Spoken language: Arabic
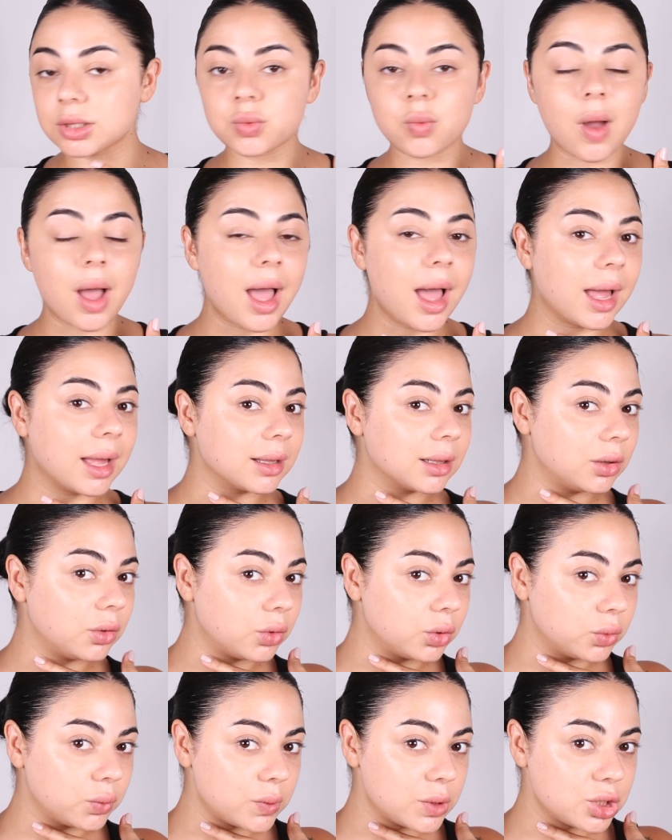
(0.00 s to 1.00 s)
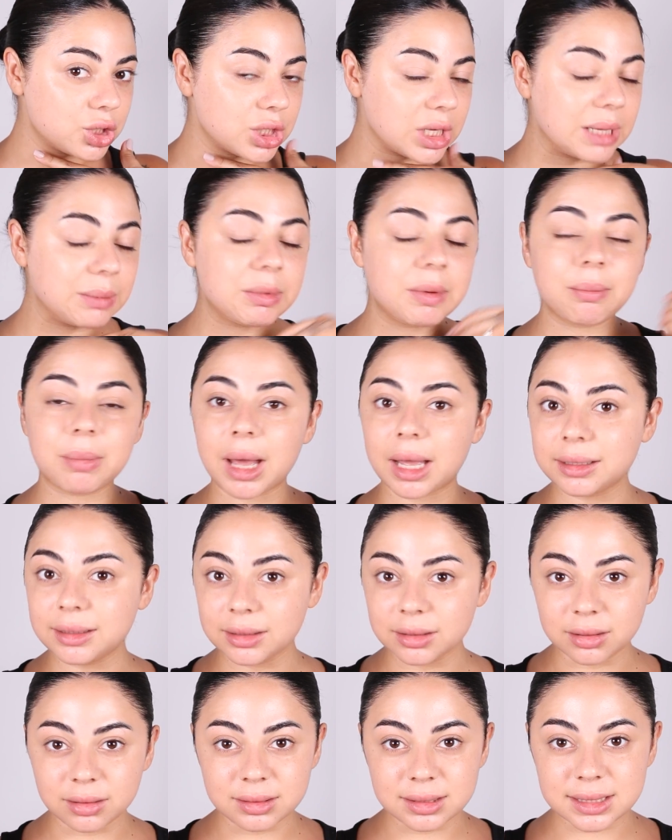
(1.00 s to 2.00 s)
توحد لون وجهي من بعد
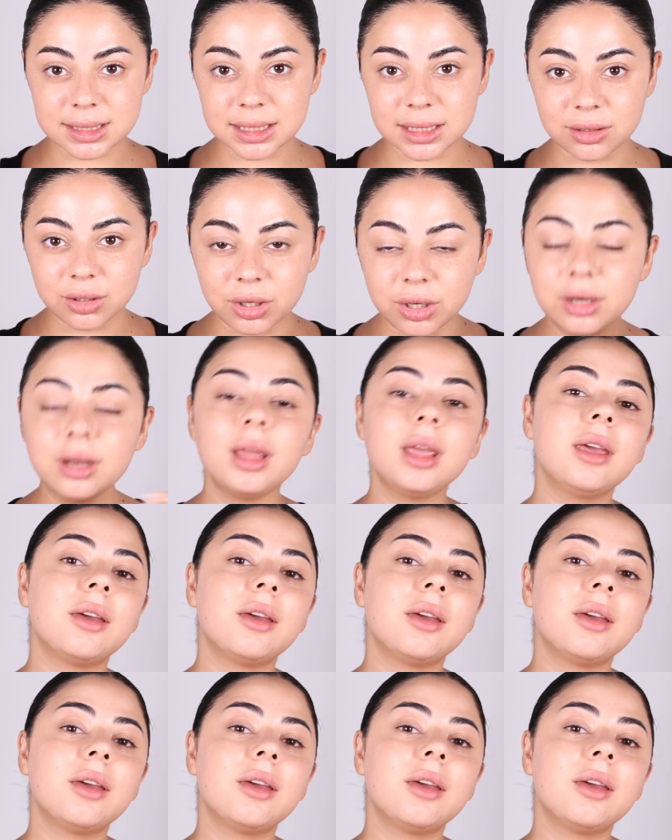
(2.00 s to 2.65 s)
الكونسيلر